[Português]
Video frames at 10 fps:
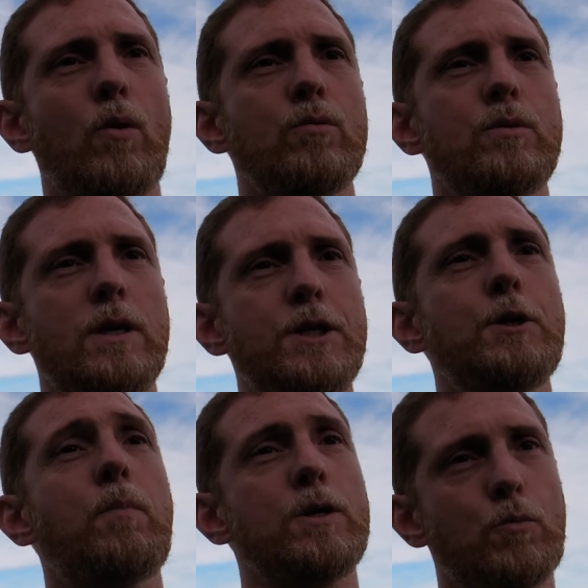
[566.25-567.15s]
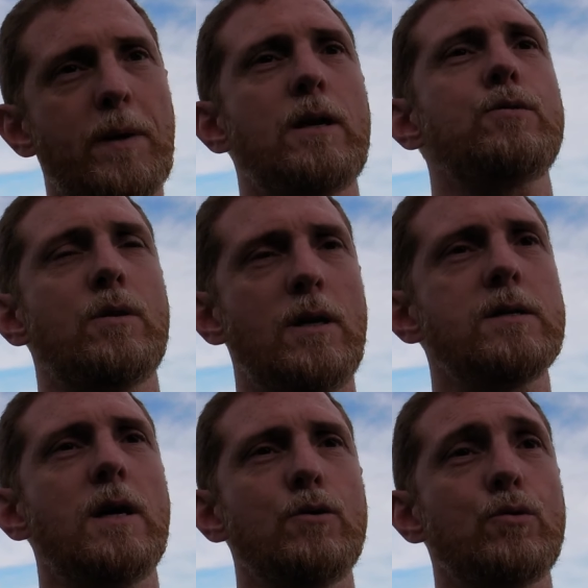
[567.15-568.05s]
pronto e a gente pode
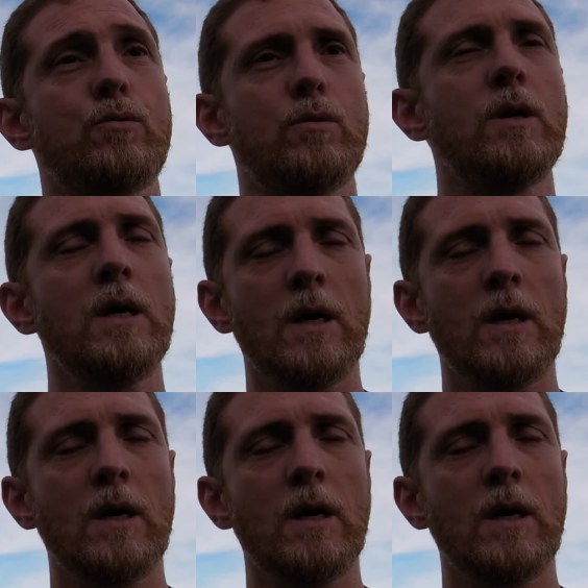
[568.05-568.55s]
operacionalizar isso no,